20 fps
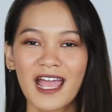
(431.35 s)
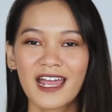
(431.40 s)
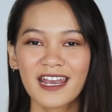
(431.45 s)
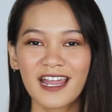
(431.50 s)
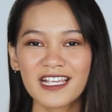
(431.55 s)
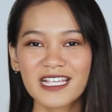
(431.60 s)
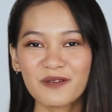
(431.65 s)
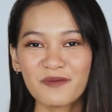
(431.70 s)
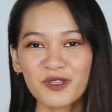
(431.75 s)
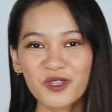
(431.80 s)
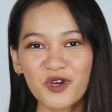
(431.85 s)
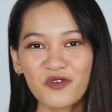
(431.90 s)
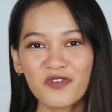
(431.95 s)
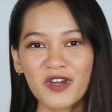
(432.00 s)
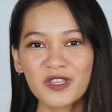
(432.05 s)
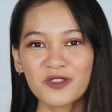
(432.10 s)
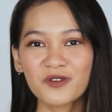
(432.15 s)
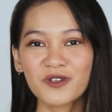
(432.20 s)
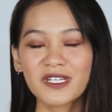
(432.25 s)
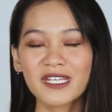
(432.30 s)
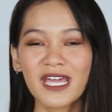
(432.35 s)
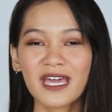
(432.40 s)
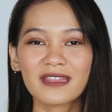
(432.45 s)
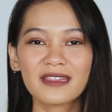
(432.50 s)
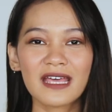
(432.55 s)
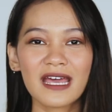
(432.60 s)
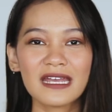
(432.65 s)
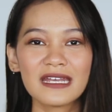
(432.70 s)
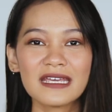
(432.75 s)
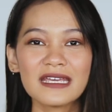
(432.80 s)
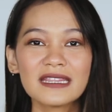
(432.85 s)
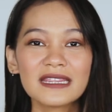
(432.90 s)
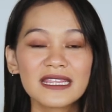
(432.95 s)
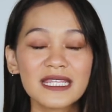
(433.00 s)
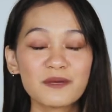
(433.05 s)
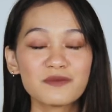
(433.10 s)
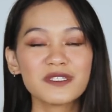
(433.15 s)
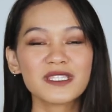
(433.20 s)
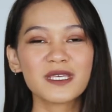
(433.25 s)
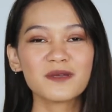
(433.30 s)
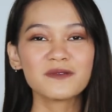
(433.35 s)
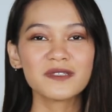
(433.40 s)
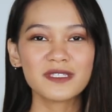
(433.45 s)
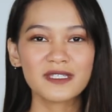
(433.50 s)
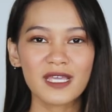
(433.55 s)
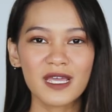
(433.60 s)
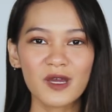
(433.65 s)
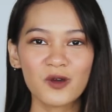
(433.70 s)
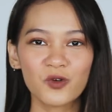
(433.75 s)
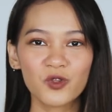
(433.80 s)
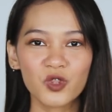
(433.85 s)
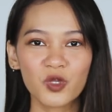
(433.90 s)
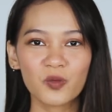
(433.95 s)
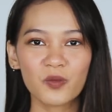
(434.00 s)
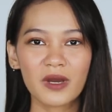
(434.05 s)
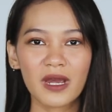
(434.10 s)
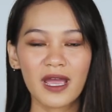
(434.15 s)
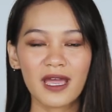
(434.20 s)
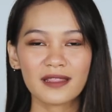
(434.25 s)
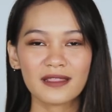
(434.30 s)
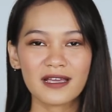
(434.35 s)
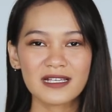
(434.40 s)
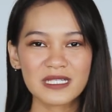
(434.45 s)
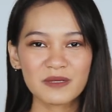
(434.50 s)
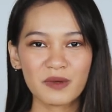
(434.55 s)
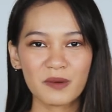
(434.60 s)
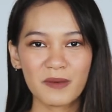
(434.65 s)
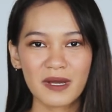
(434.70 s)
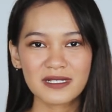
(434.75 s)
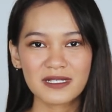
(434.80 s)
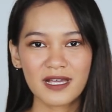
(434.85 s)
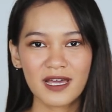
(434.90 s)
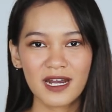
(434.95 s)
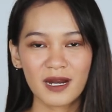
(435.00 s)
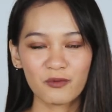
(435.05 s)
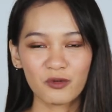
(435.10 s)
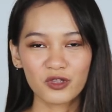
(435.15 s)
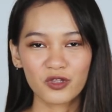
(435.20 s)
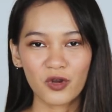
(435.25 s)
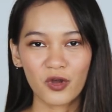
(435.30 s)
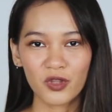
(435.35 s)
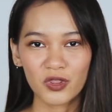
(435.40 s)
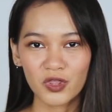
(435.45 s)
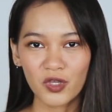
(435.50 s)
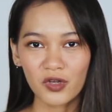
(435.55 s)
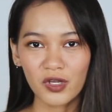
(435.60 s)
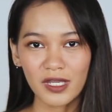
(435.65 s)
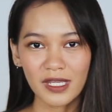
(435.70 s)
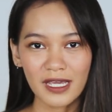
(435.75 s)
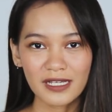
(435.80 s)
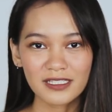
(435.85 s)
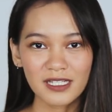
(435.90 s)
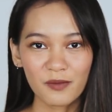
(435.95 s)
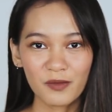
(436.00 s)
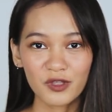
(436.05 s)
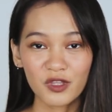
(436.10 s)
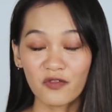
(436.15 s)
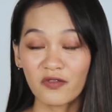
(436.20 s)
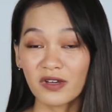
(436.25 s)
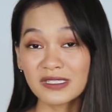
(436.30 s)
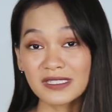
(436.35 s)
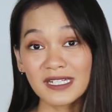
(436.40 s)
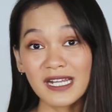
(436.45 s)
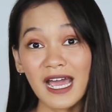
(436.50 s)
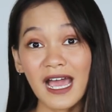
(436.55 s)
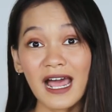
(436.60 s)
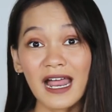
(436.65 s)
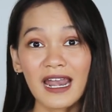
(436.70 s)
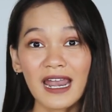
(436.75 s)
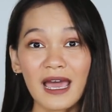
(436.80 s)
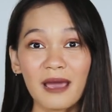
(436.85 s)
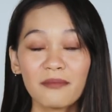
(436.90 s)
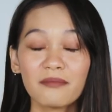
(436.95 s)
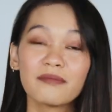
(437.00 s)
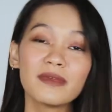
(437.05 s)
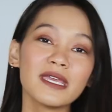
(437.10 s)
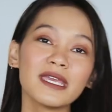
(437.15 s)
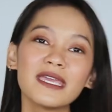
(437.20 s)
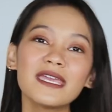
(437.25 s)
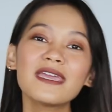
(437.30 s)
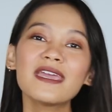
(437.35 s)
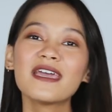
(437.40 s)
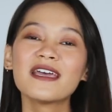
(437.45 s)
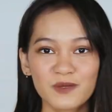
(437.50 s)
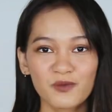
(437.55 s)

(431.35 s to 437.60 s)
Nah Sahabat Nova itu dia tadi tips-tipsnya untuk mengatasi permasalahan rambut rontok yang Sahabat Nova sedang alami.